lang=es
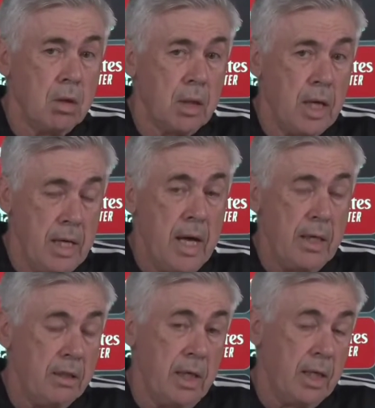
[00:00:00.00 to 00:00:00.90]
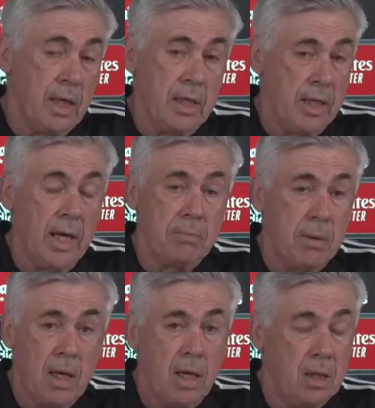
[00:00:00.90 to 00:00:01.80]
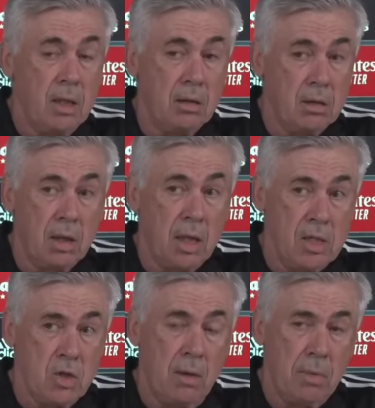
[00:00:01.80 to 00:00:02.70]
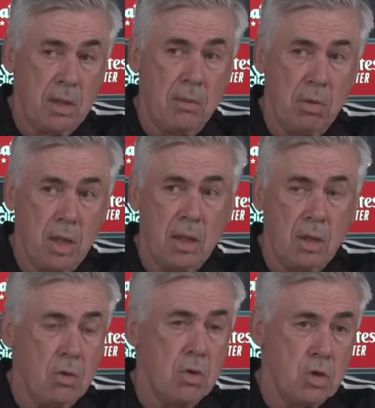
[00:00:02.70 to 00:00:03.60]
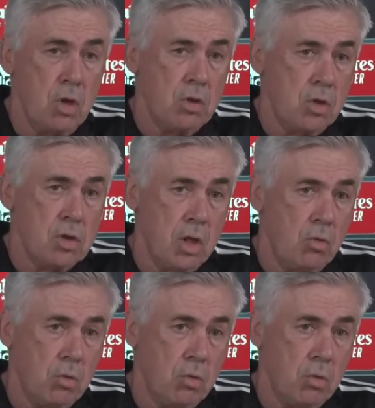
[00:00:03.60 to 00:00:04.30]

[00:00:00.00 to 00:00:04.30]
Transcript: Reinier tiene calidad para ha hecho la pretemporada con nosotros